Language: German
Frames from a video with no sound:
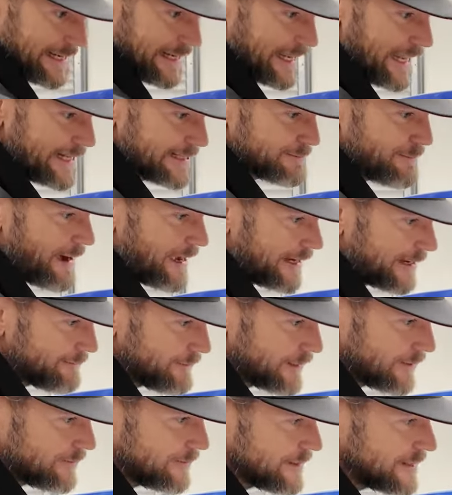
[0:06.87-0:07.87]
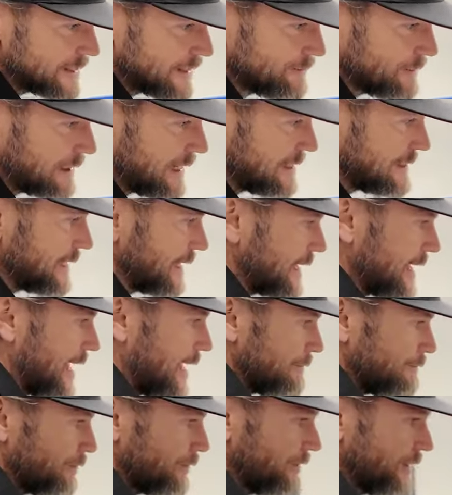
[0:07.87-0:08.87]
geht es weiter mit unserem Classic
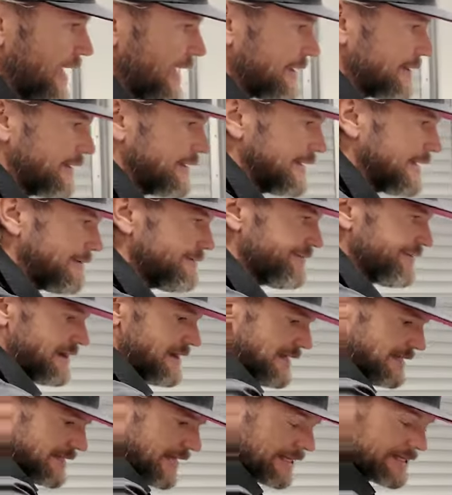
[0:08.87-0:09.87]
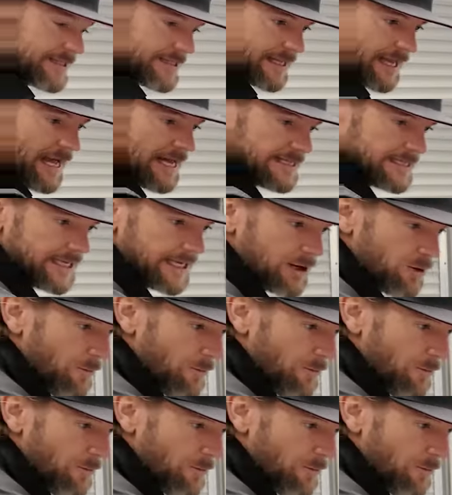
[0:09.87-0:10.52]
Car Projekt, in dem Fall die 36